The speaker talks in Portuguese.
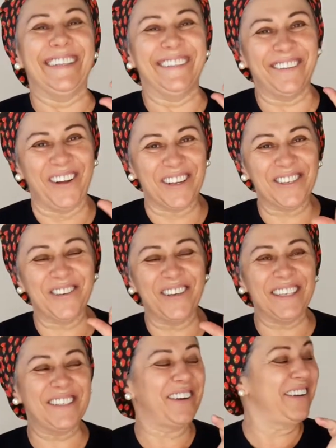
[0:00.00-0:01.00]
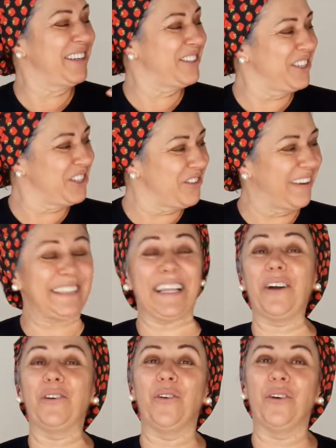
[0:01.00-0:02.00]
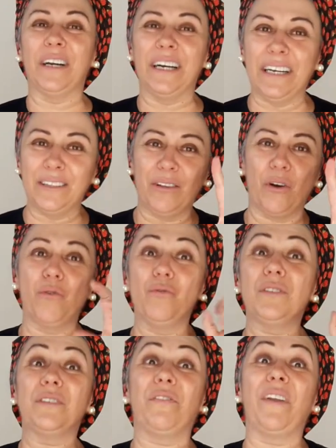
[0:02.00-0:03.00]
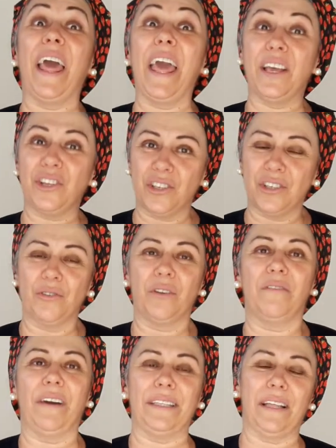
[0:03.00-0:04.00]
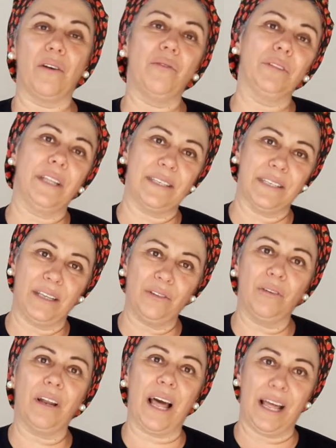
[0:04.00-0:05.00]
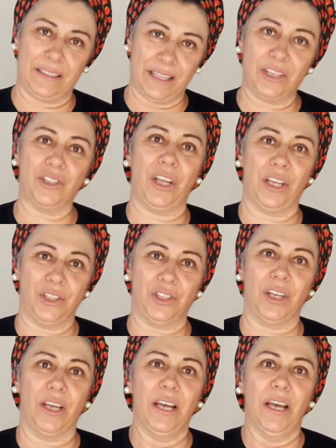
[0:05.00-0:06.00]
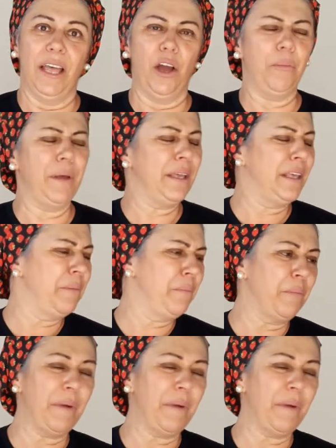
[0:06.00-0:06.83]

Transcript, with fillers: No nosso history a gente vai estar tá colocando alguns flashes do que vai estar tá acontecendo lá, tá, gente? É uma equipe